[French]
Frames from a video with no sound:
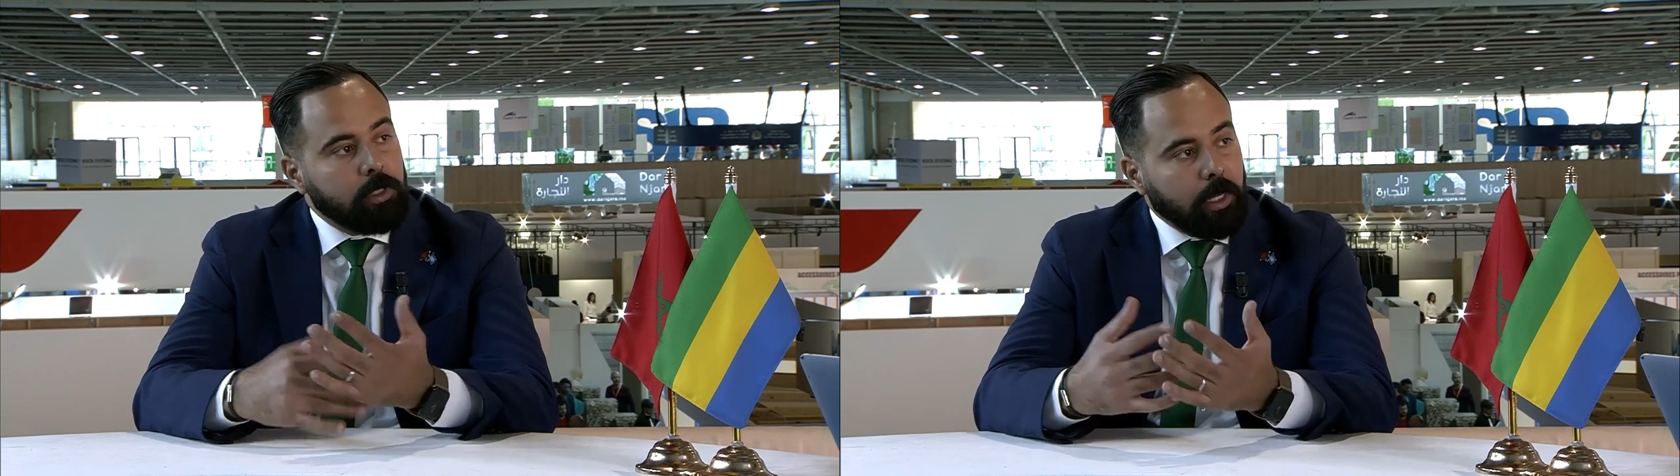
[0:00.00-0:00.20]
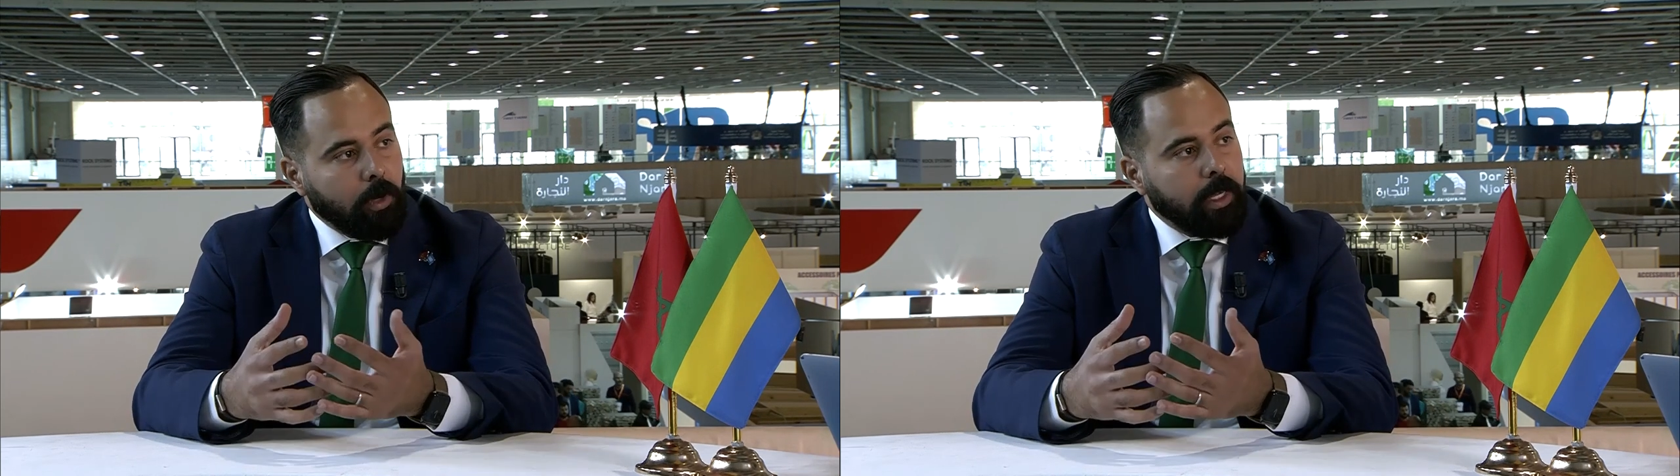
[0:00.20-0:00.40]

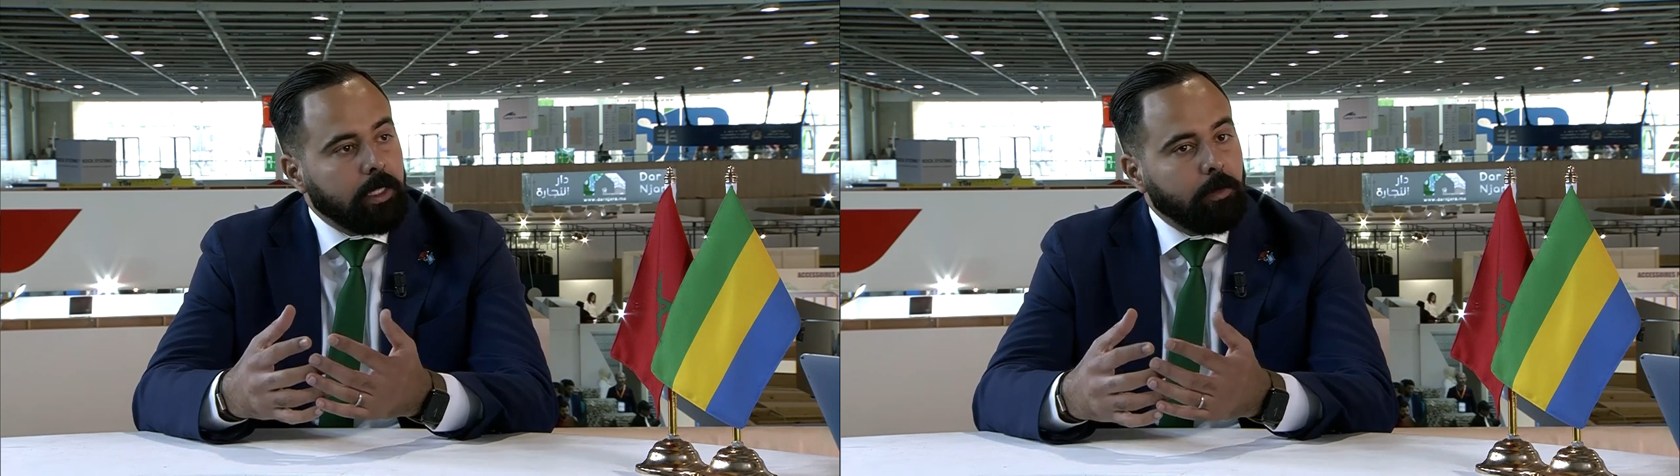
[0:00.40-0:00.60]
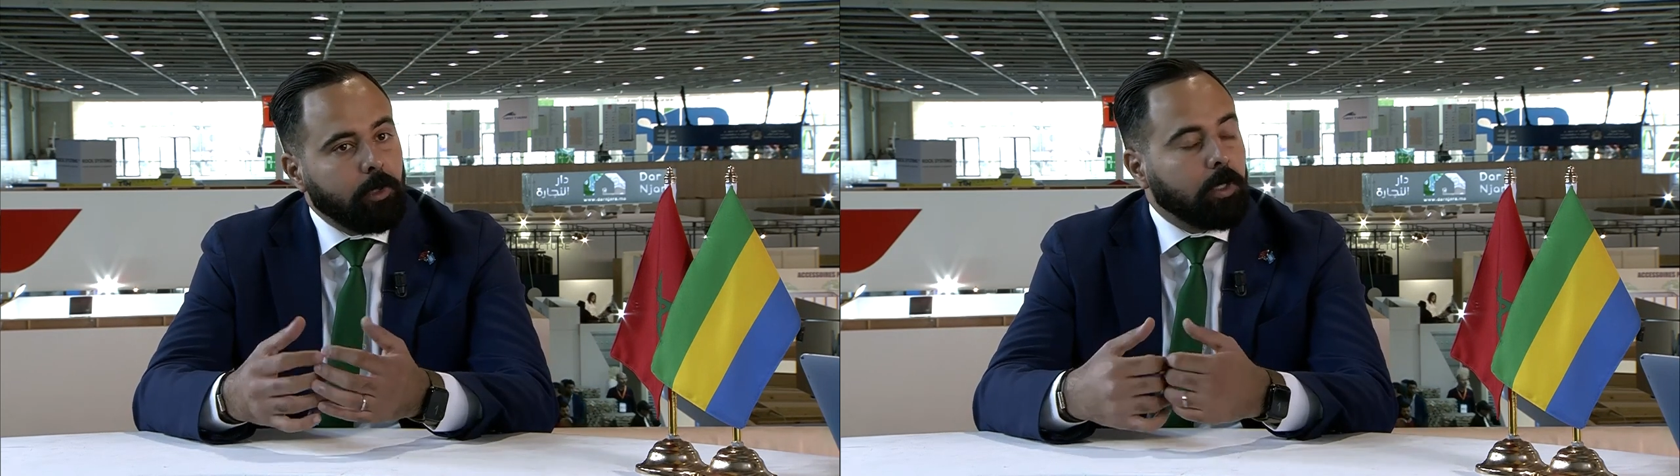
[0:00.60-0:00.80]
salon a
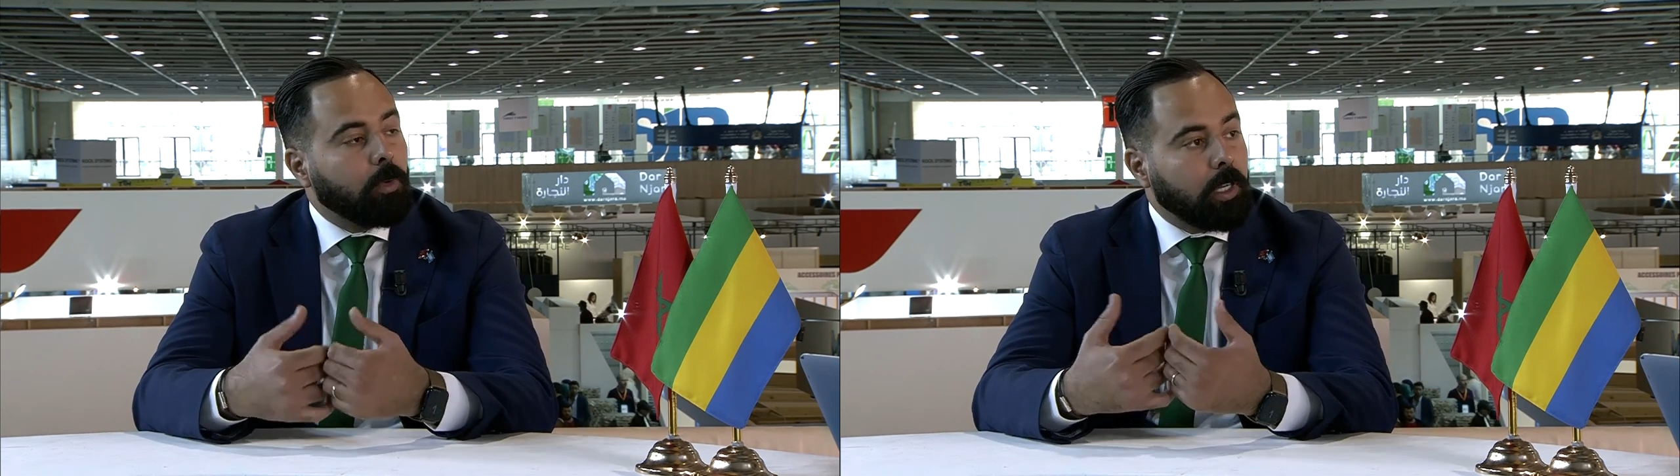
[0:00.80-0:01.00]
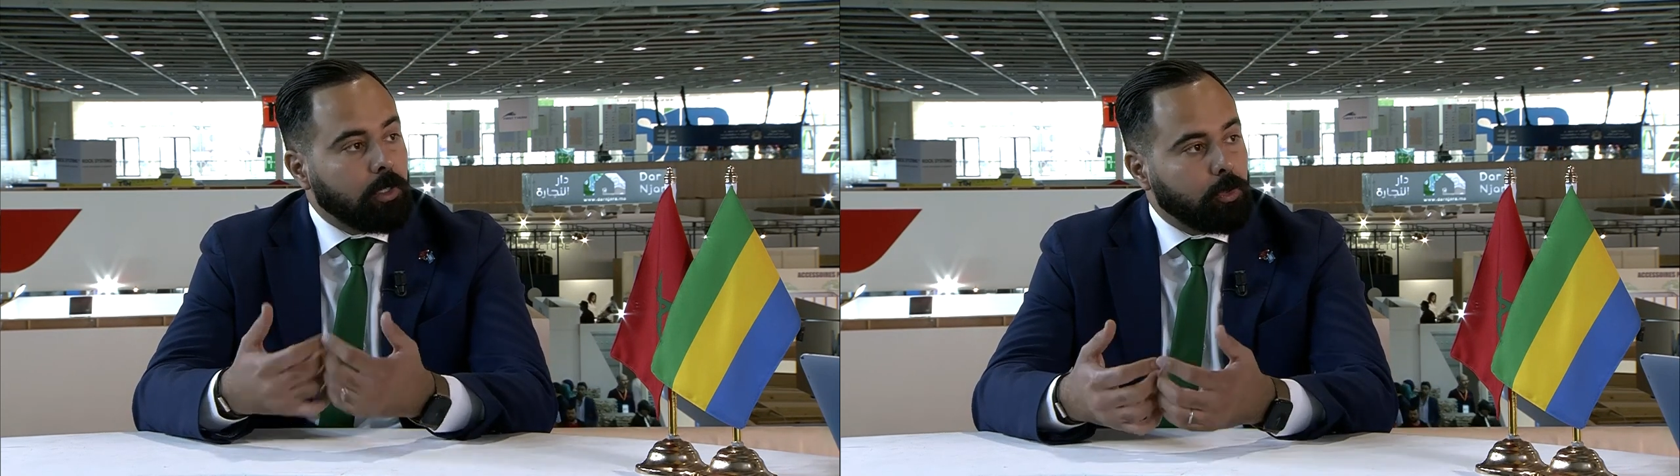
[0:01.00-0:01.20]
été monté
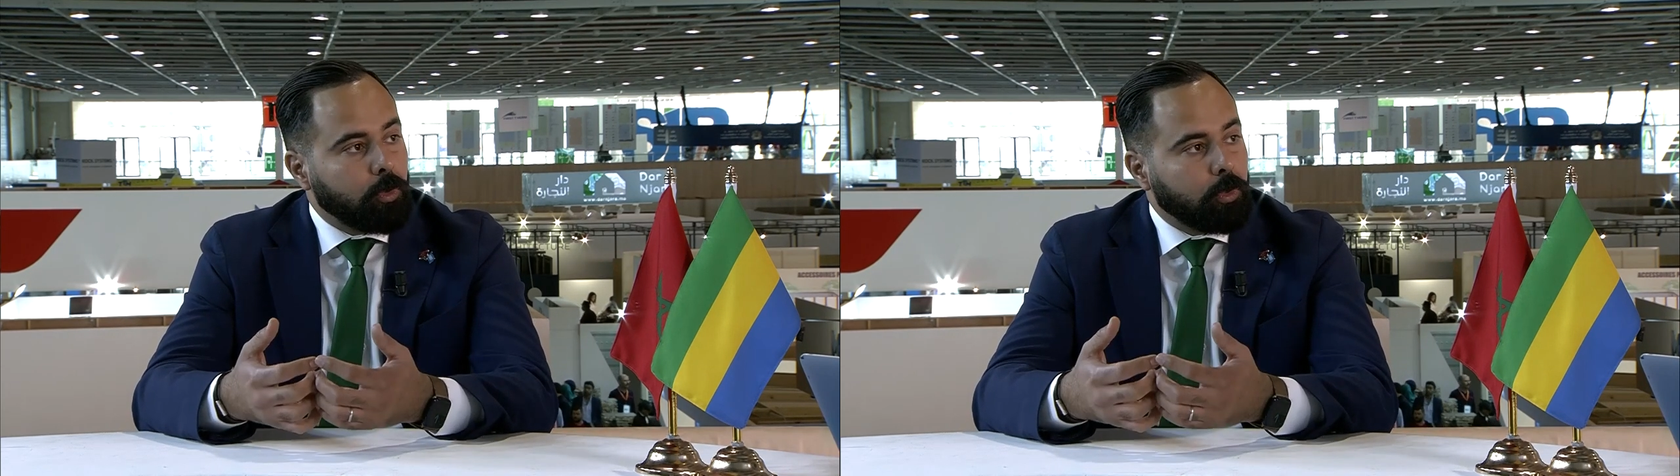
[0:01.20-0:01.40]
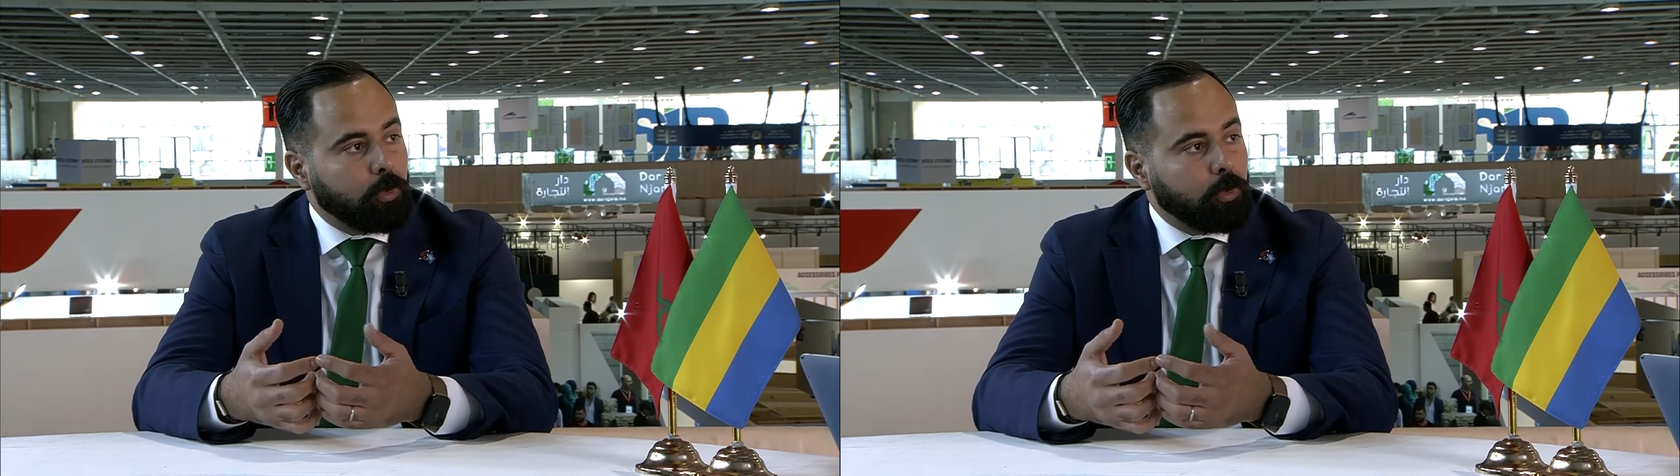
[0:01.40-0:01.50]
en 15 jours.